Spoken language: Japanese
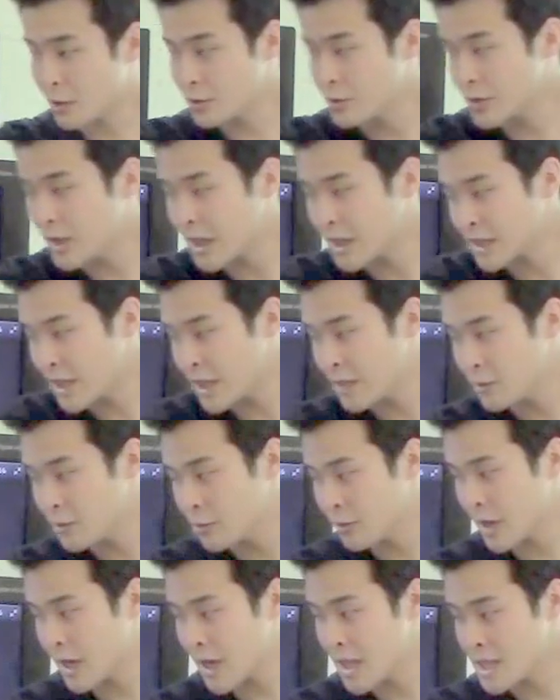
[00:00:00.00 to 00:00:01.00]
この中で
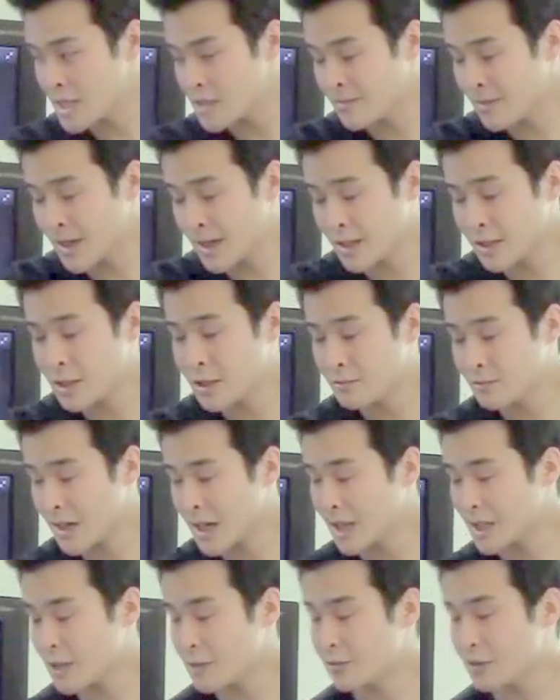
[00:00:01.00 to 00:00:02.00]
どれが一番
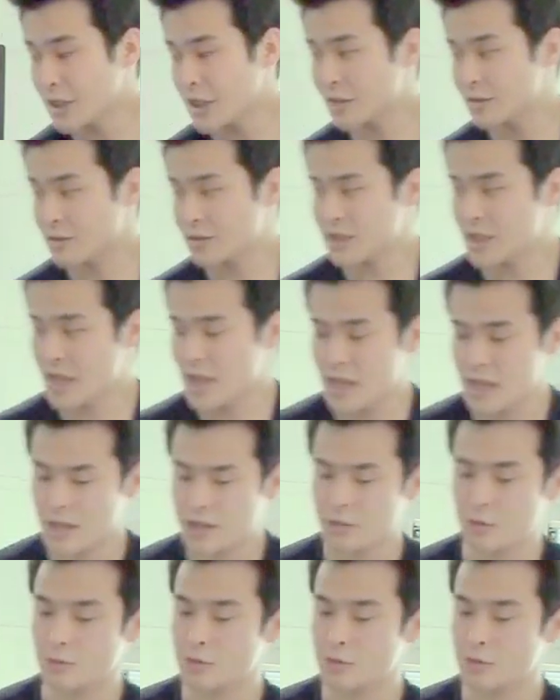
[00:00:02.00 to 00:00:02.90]
車カテゴリーとして